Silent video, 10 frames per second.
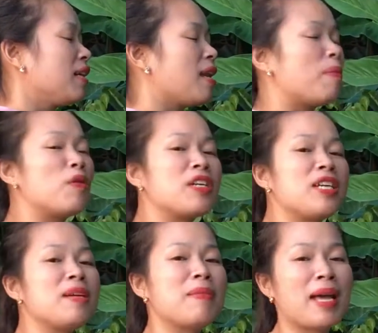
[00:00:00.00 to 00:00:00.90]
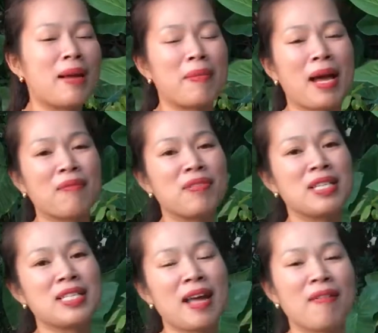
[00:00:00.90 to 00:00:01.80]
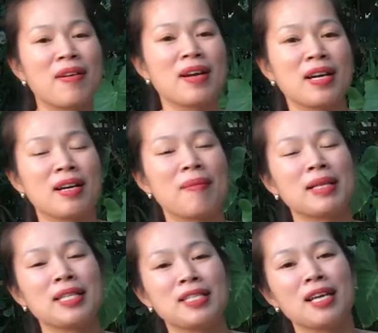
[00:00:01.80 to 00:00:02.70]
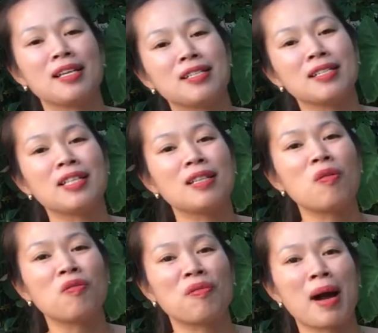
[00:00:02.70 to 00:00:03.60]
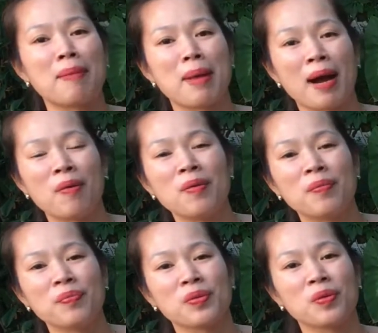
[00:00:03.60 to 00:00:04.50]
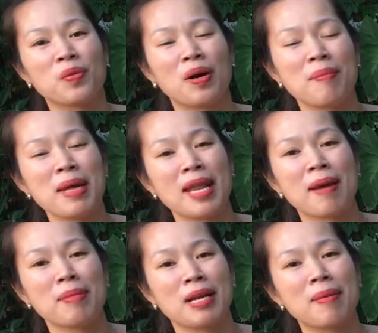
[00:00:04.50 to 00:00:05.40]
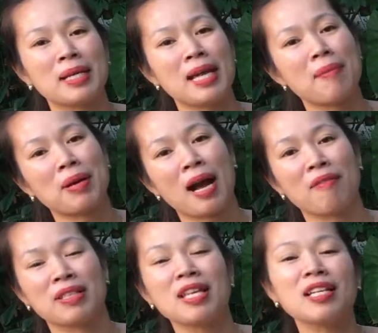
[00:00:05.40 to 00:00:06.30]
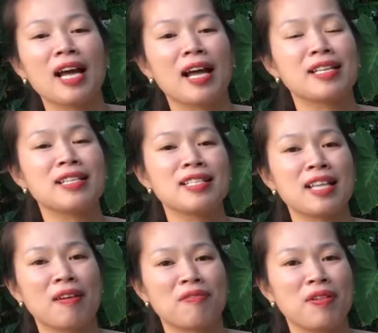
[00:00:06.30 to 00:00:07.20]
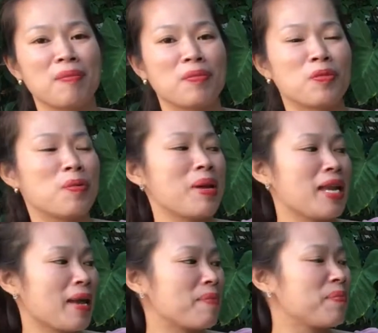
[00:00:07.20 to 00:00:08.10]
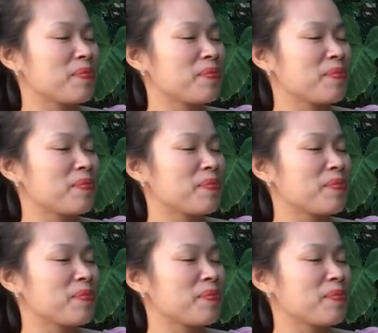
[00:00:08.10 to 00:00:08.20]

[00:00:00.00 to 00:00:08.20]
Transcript: để mỗi khi mà em làm video các bác sẽ nhận được những cái thông báo của bên em để các bác tham khảo về tất cả những cái sản phẩm của bên em